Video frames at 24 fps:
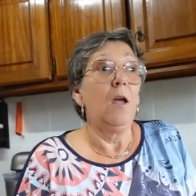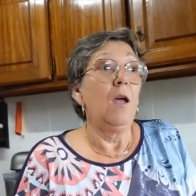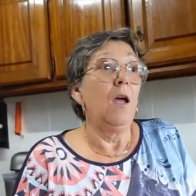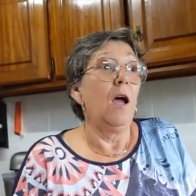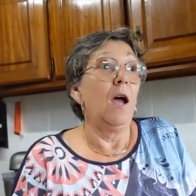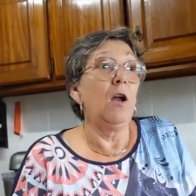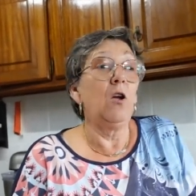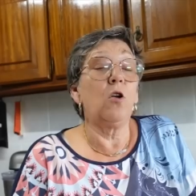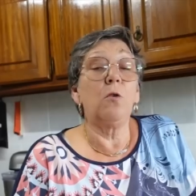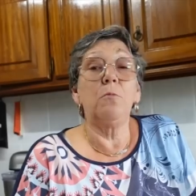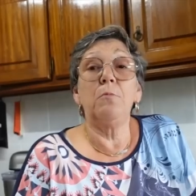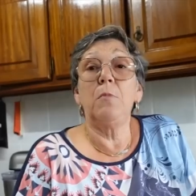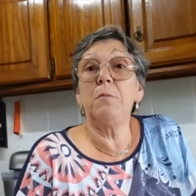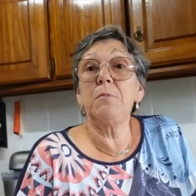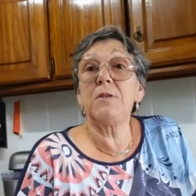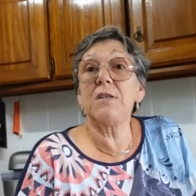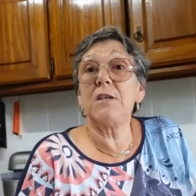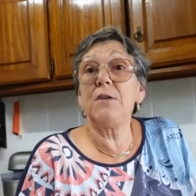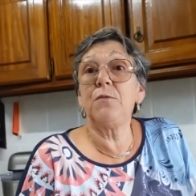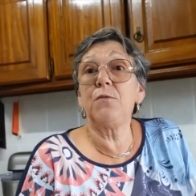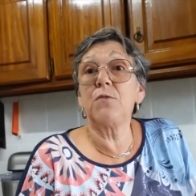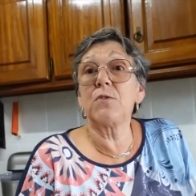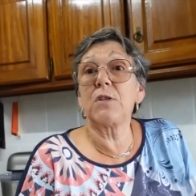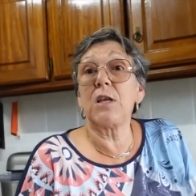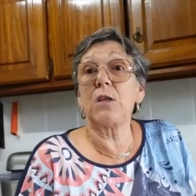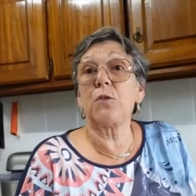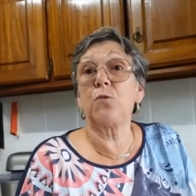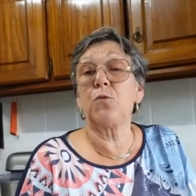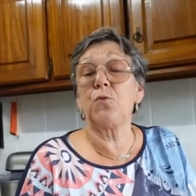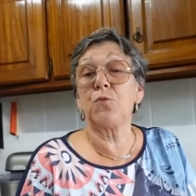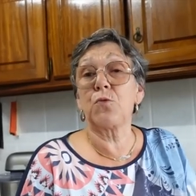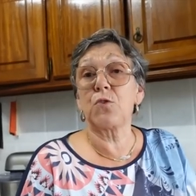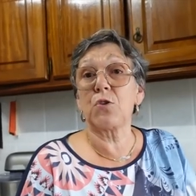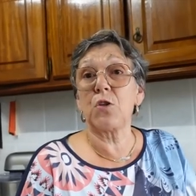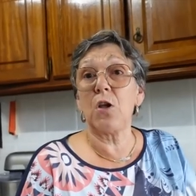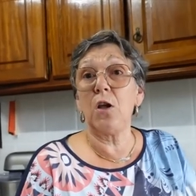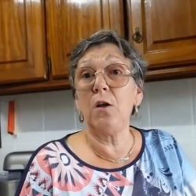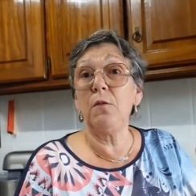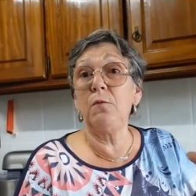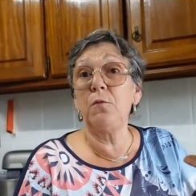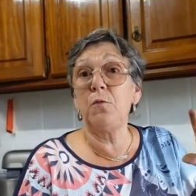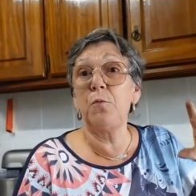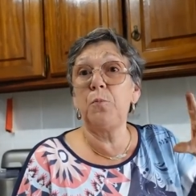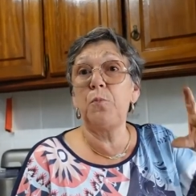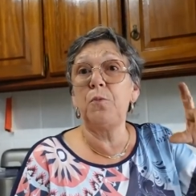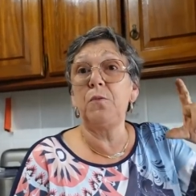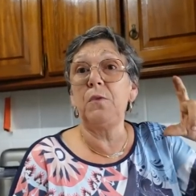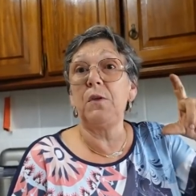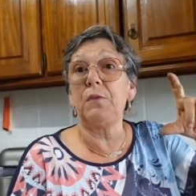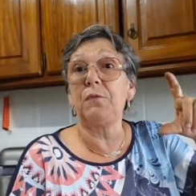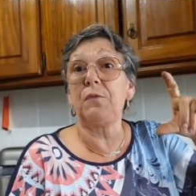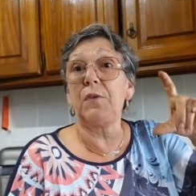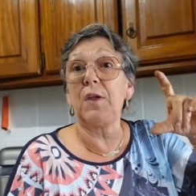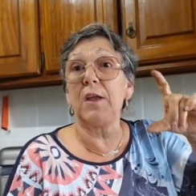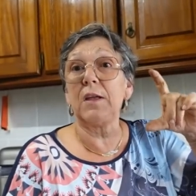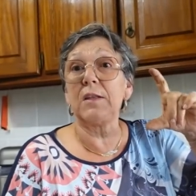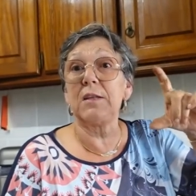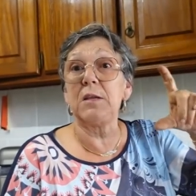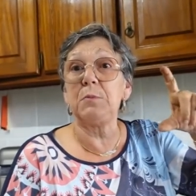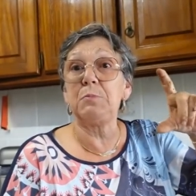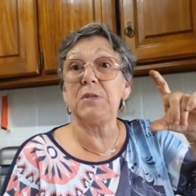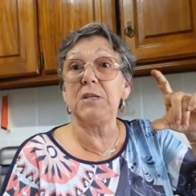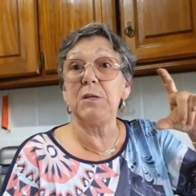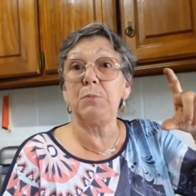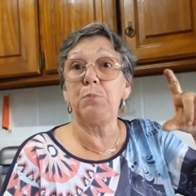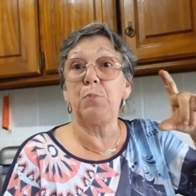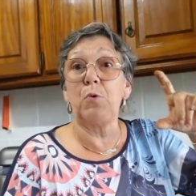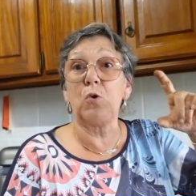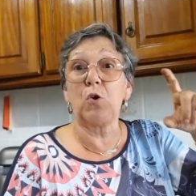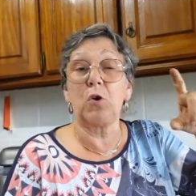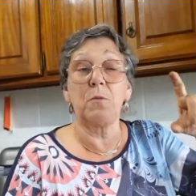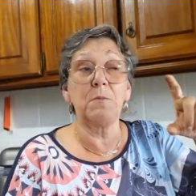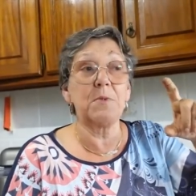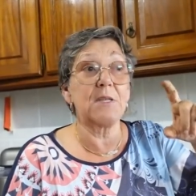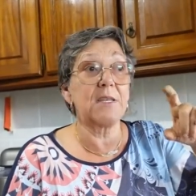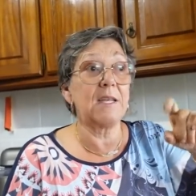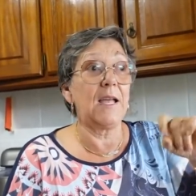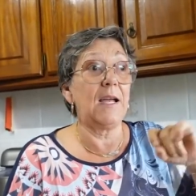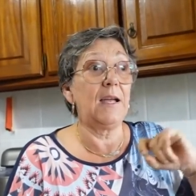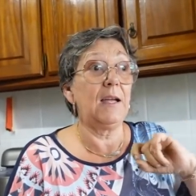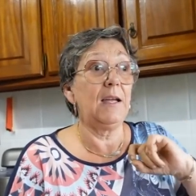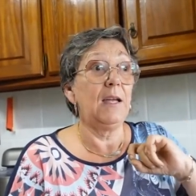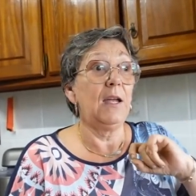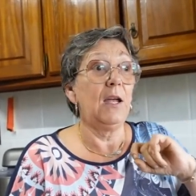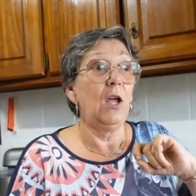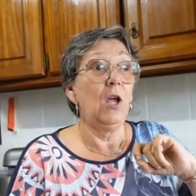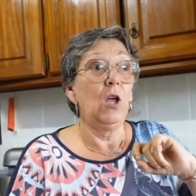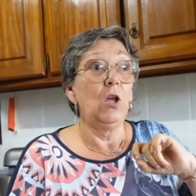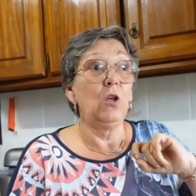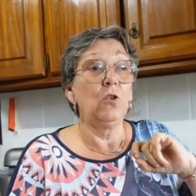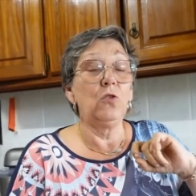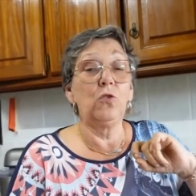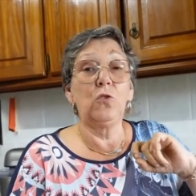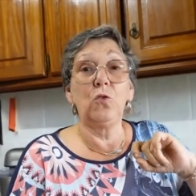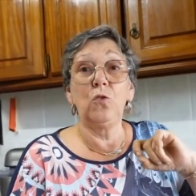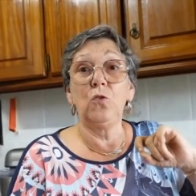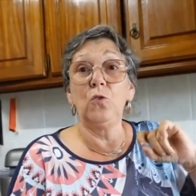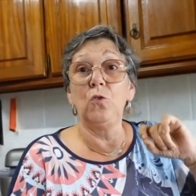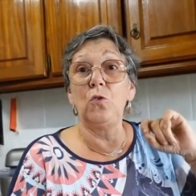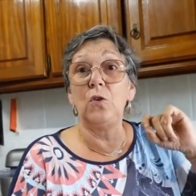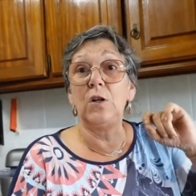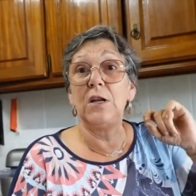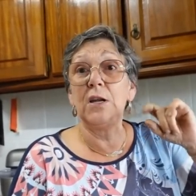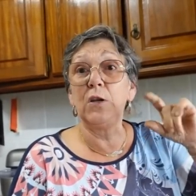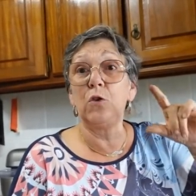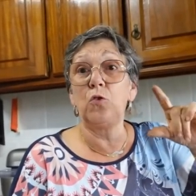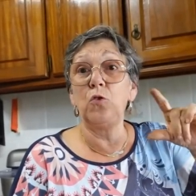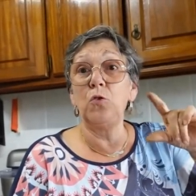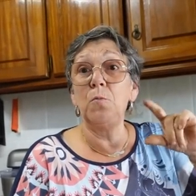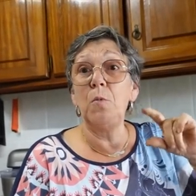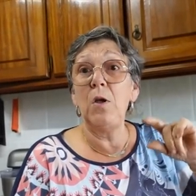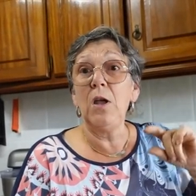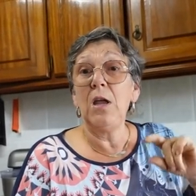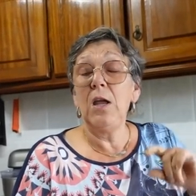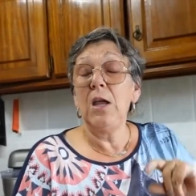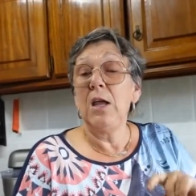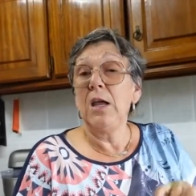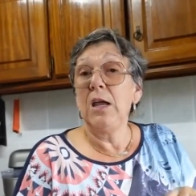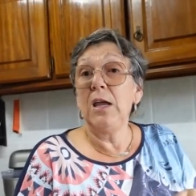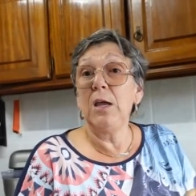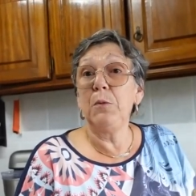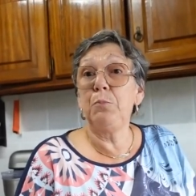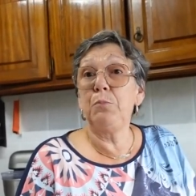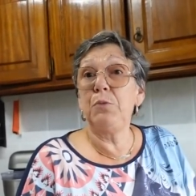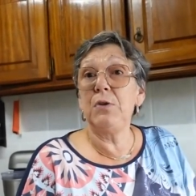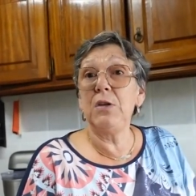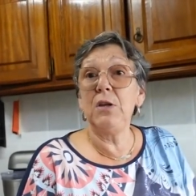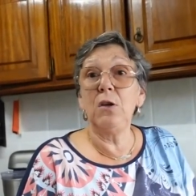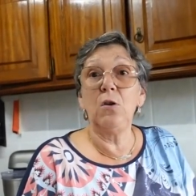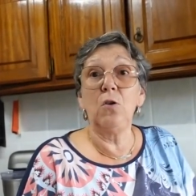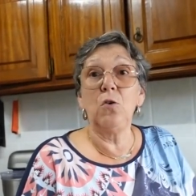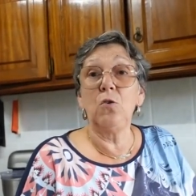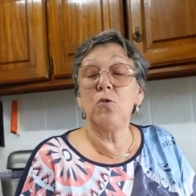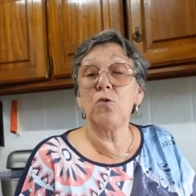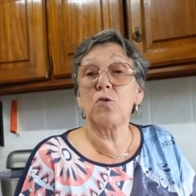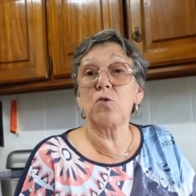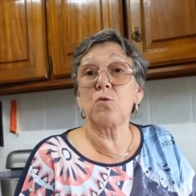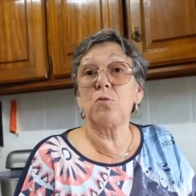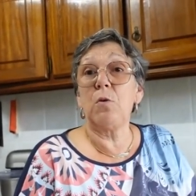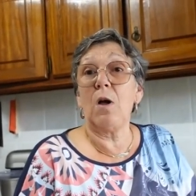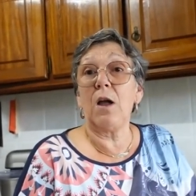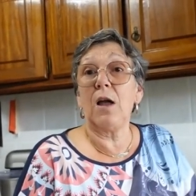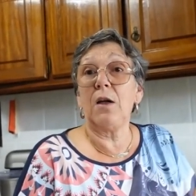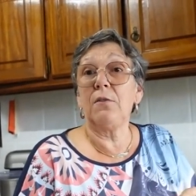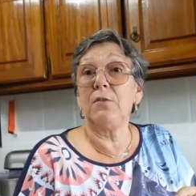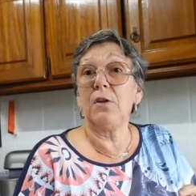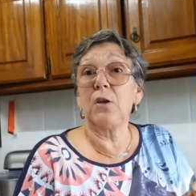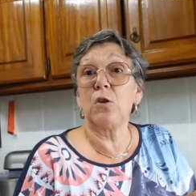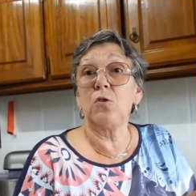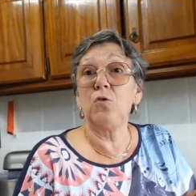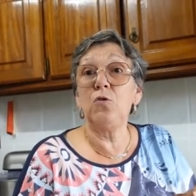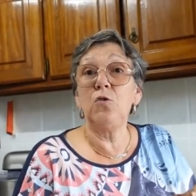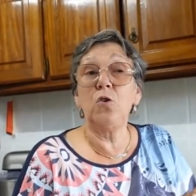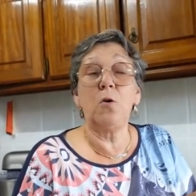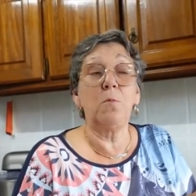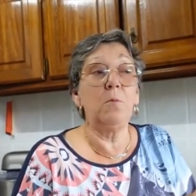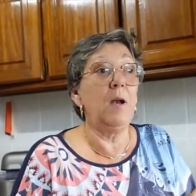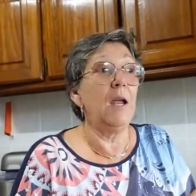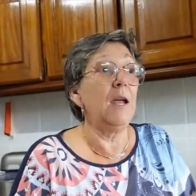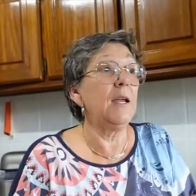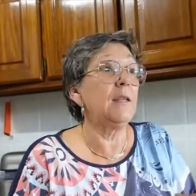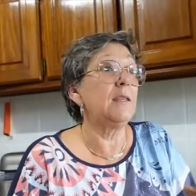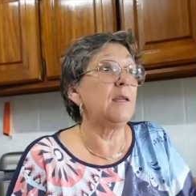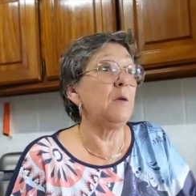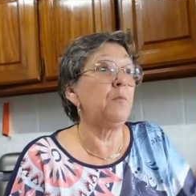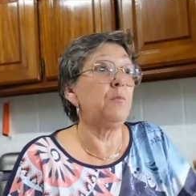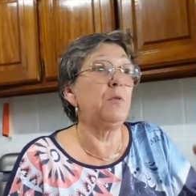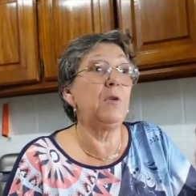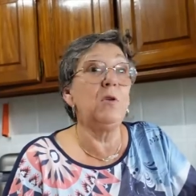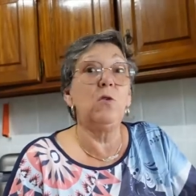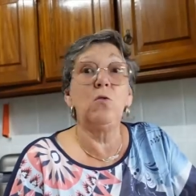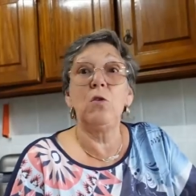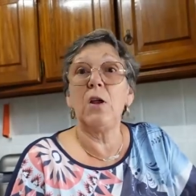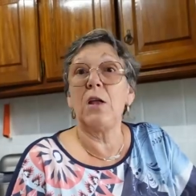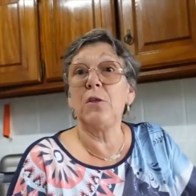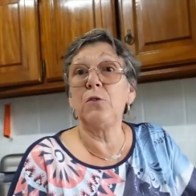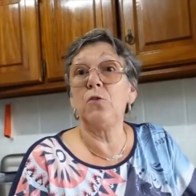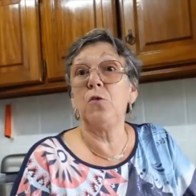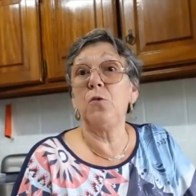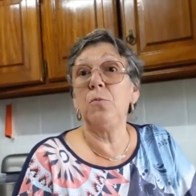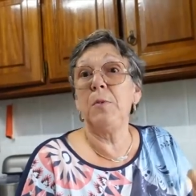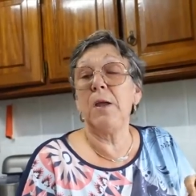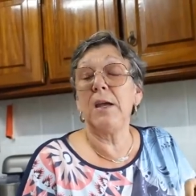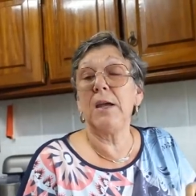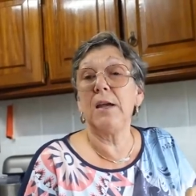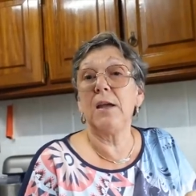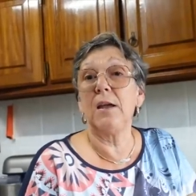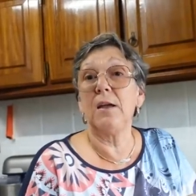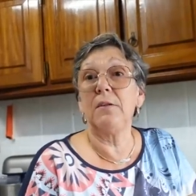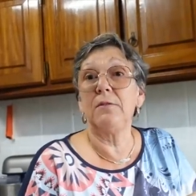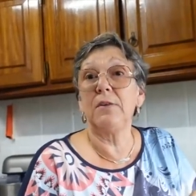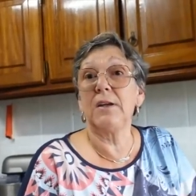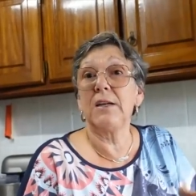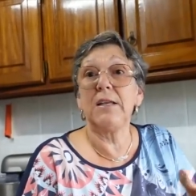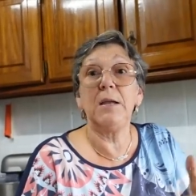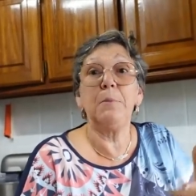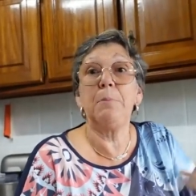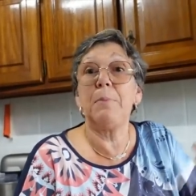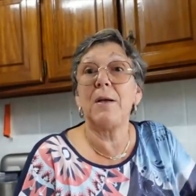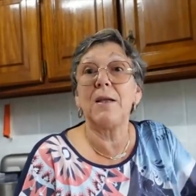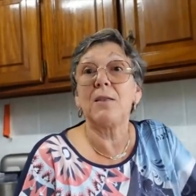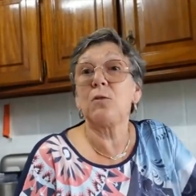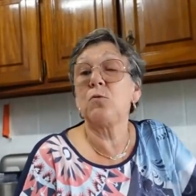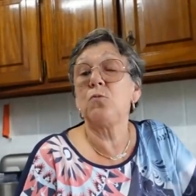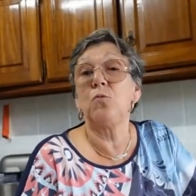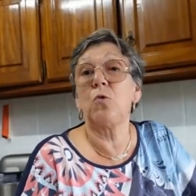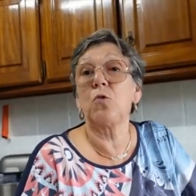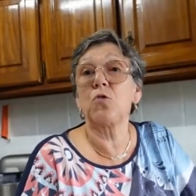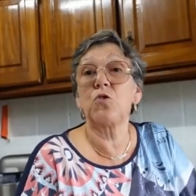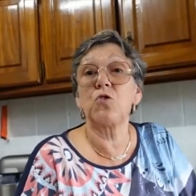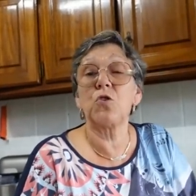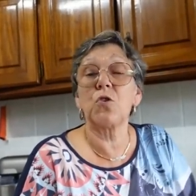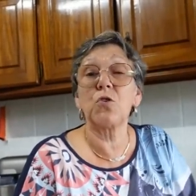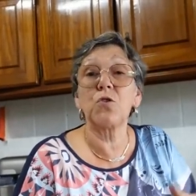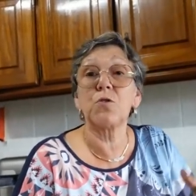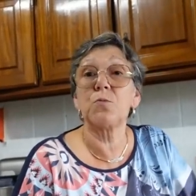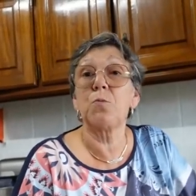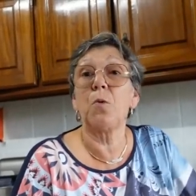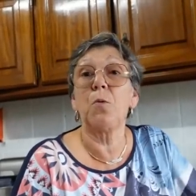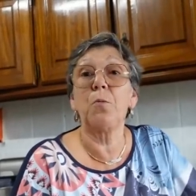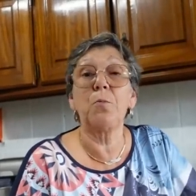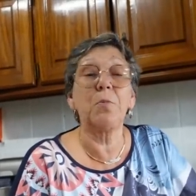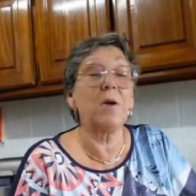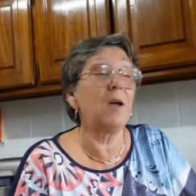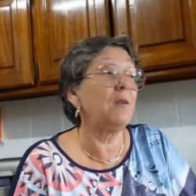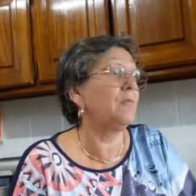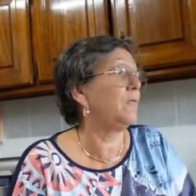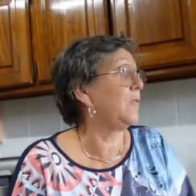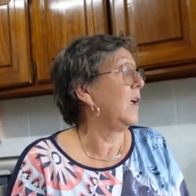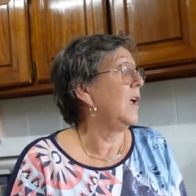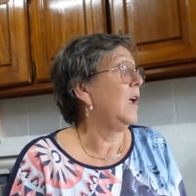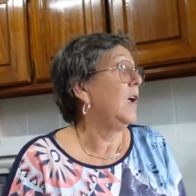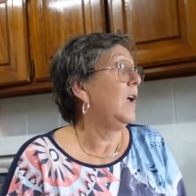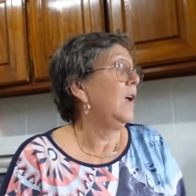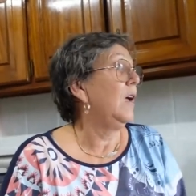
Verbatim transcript: Alors même si vous êtes tout seul, vous pouvez faire des petits pots comme ça de légumes et puis euh, le soir avec une omelette et puis le lendemain avec des pâtes ou autre chose. Bon bref,